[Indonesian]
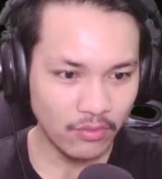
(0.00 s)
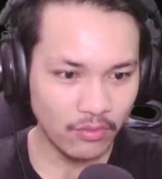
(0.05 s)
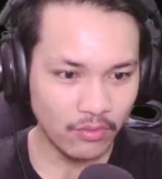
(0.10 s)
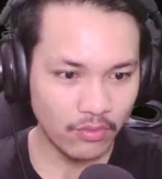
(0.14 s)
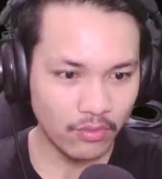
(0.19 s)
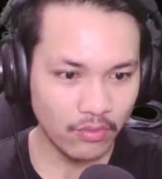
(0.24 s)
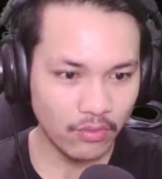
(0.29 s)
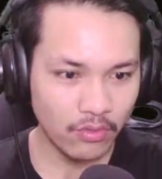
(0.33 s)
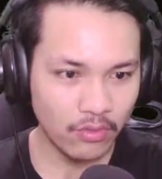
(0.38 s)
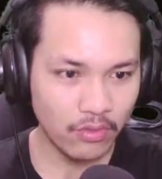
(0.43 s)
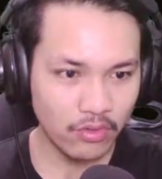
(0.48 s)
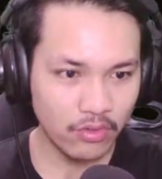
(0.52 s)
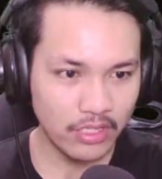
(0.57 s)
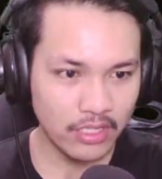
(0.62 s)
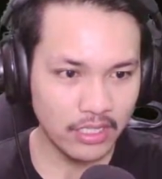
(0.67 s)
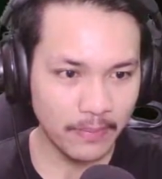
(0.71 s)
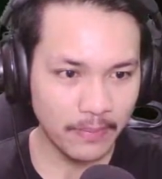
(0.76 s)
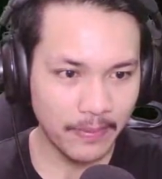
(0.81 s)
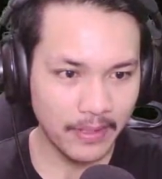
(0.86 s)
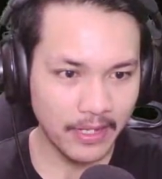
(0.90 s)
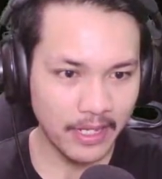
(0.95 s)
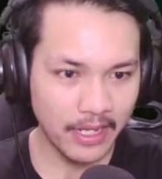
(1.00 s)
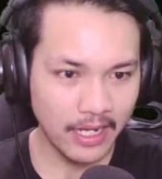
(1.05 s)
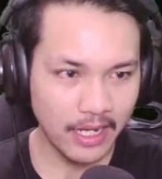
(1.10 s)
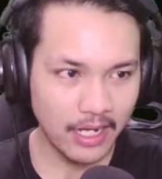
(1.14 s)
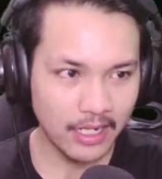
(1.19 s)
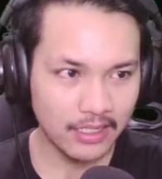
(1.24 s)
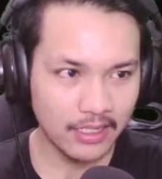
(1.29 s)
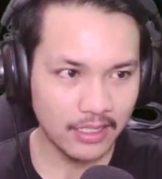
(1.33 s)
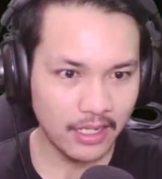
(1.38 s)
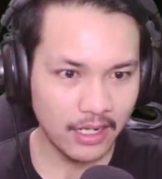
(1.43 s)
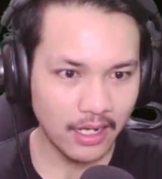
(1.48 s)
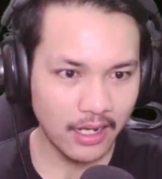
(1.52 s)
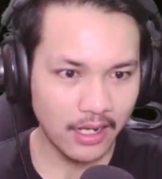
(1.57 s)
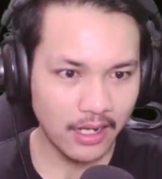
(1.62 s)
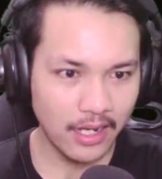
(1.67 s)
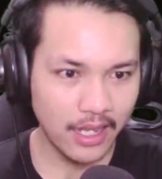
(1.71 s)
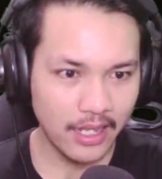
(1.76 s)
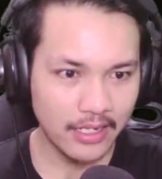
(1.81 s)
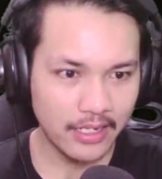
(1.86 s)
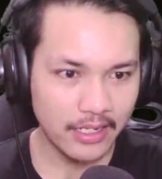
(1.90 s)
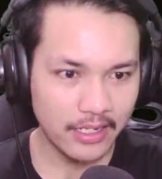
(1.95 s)
Oh, kita pakai karakter yang
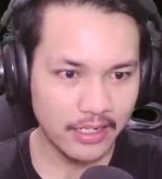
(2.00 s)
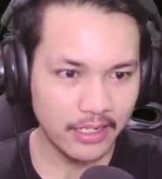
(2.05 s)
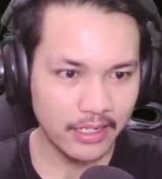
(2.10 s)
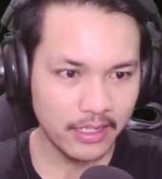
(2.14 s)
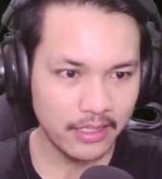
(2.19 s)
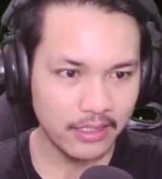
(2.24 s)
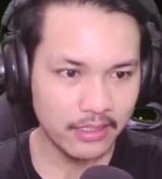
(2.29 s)
lain ini ya.